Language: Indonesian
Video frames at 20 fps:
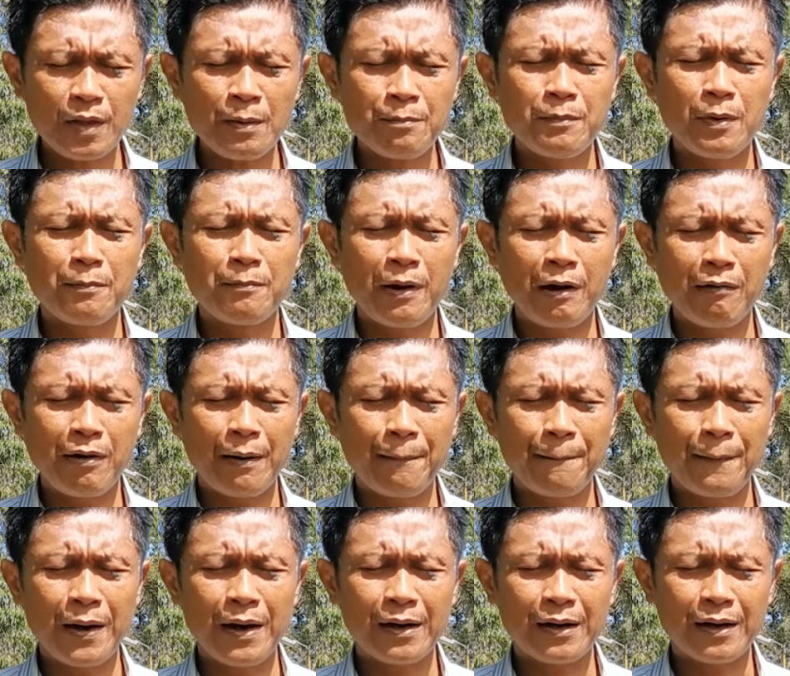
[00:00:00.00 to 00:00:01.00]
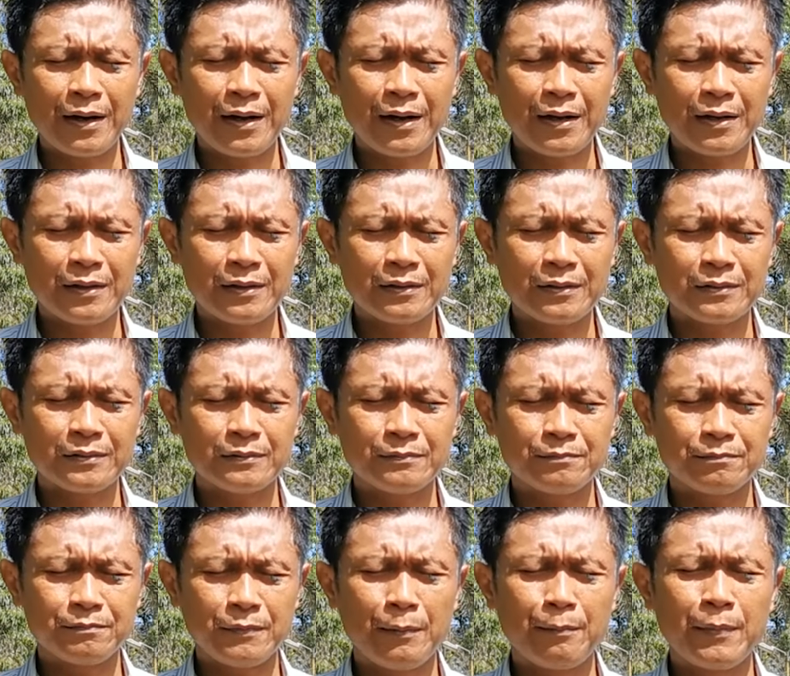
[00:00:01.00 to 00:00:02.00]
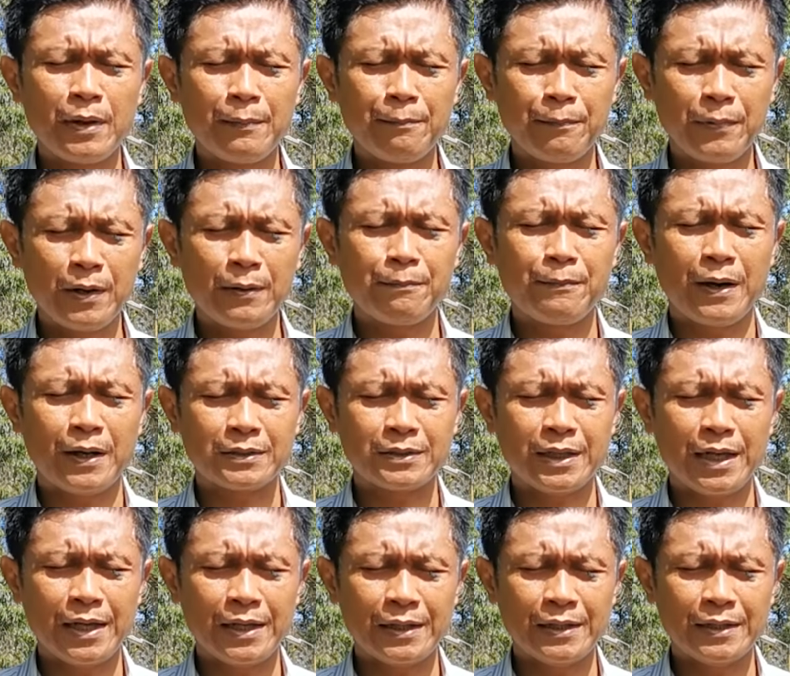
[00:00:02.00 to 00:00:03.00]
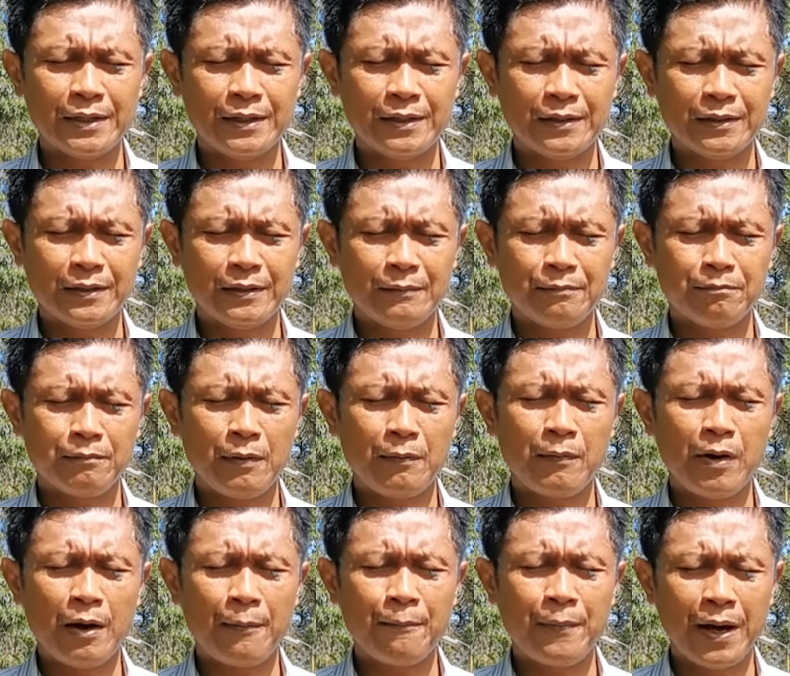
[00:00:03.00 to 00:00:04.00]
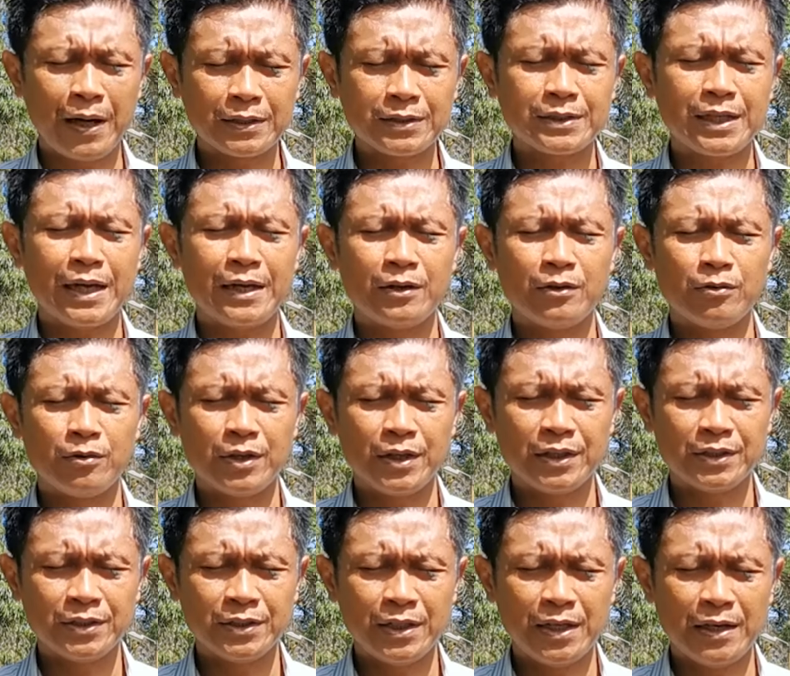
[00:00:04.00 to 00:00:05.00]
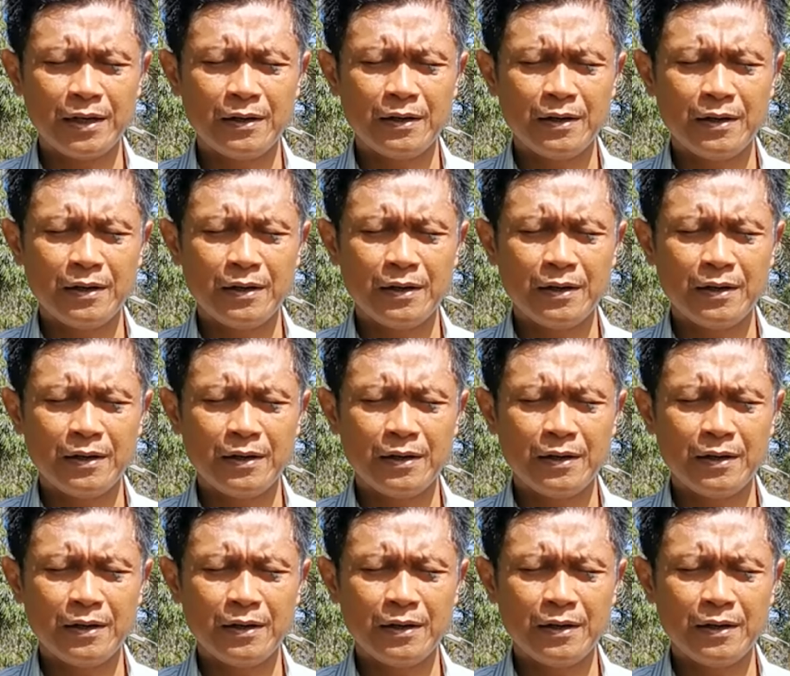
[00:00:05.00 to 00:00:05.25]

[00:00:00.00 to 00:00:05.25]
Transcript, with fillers: membawa para pemimpin bangsa ini, membawa bangsa Indonesia,